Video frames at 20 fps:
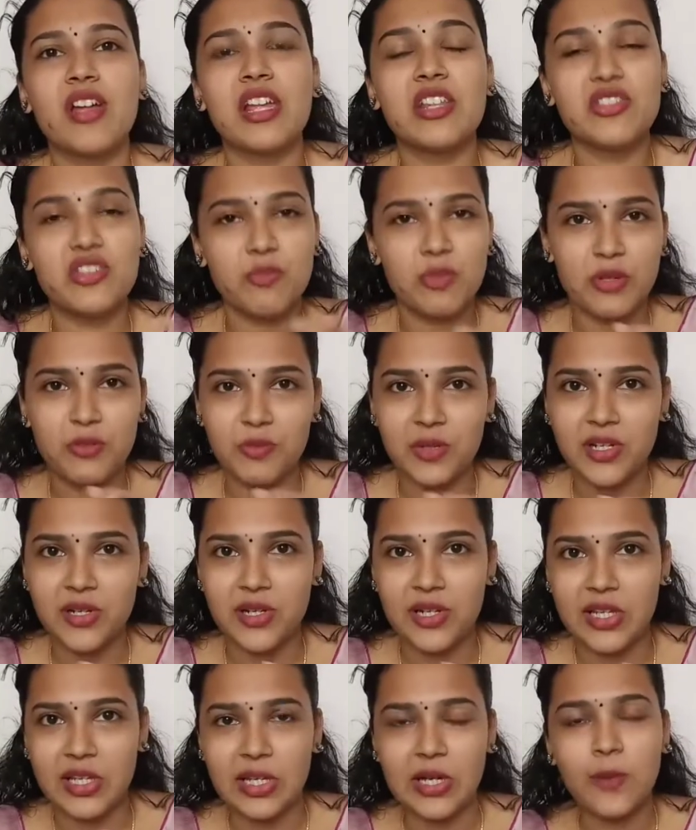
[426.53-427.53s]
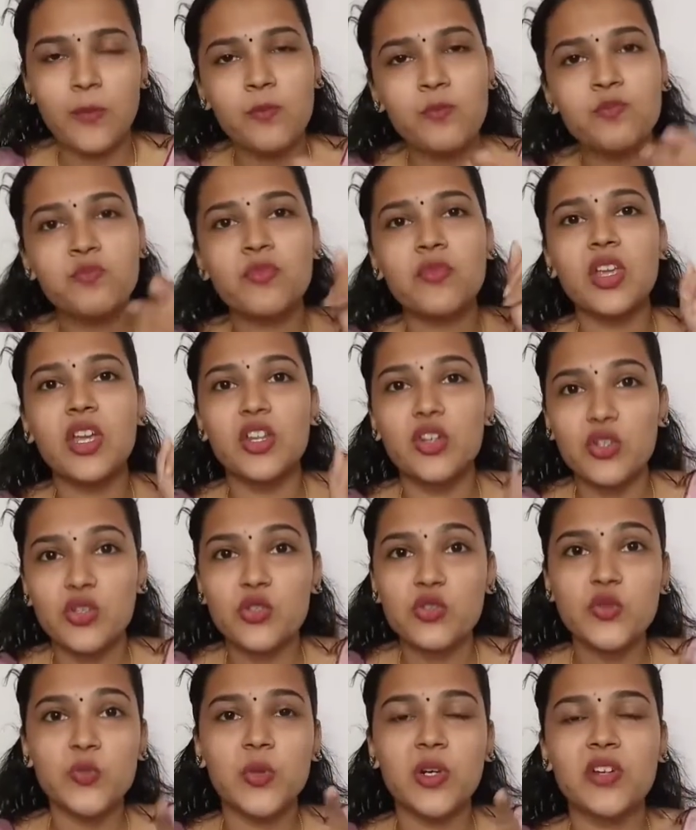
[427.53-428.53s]
என்ஜாய் பண்ணியிருப்பீங்கன்னு நினைக்கிறேன்
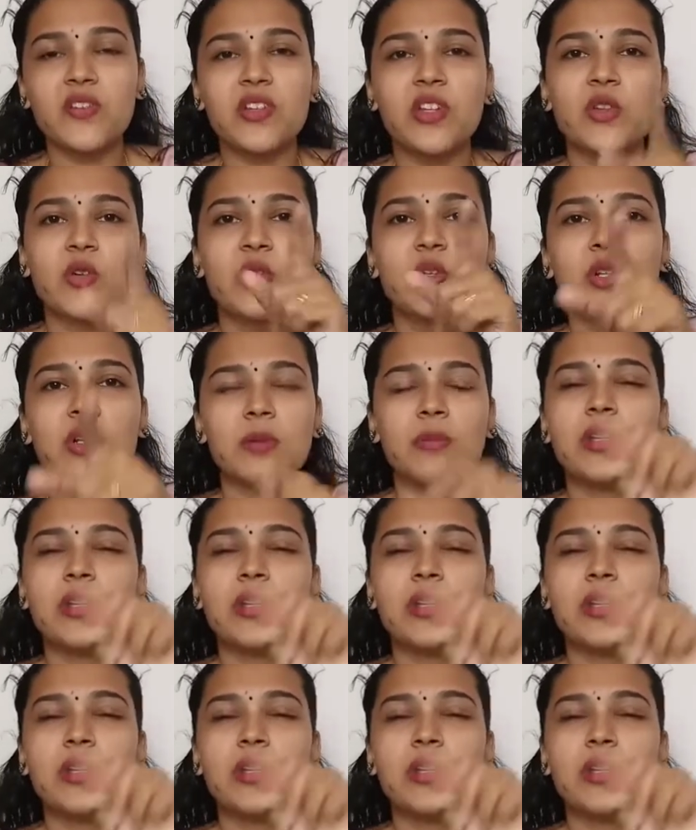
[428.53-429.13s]
இன்னொரு சூப்பரான வீடியோவில் உங்களை